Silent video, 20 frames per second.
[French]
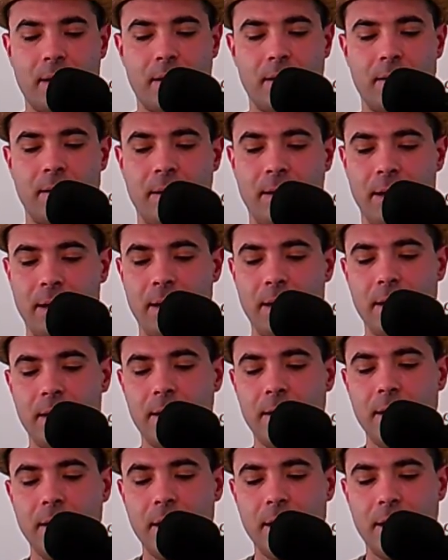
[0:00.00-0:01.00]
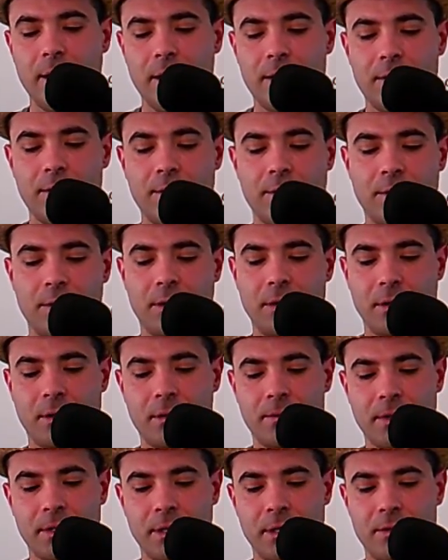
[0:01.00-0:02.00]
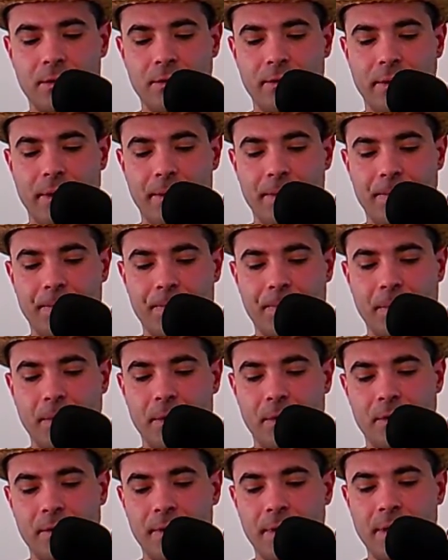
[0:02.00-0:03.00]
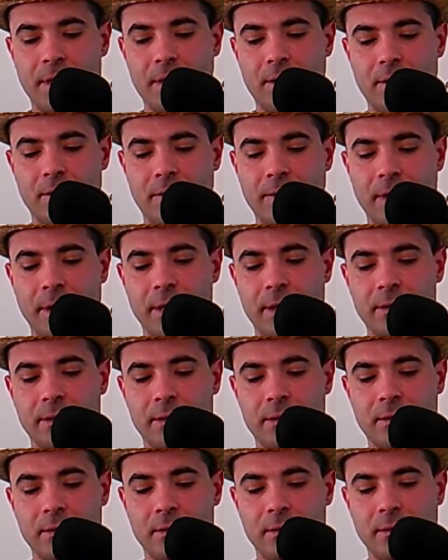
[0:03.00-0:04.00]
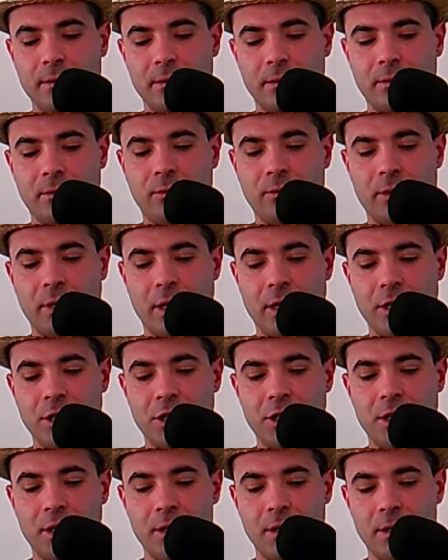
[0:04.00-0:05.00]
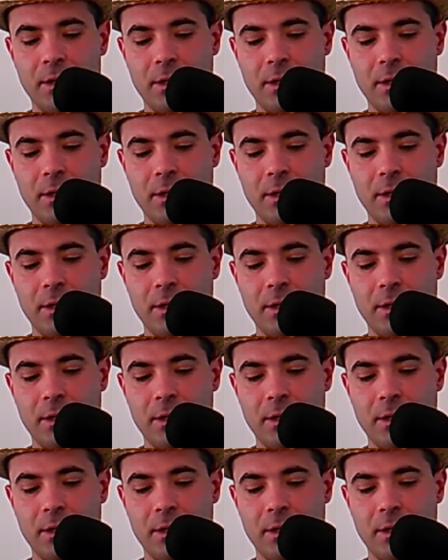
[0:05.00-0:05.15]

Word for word: Voilà. Donc, comment ça s'ouvre Donc, on va essayer de l'ouvrir sans tout arracher.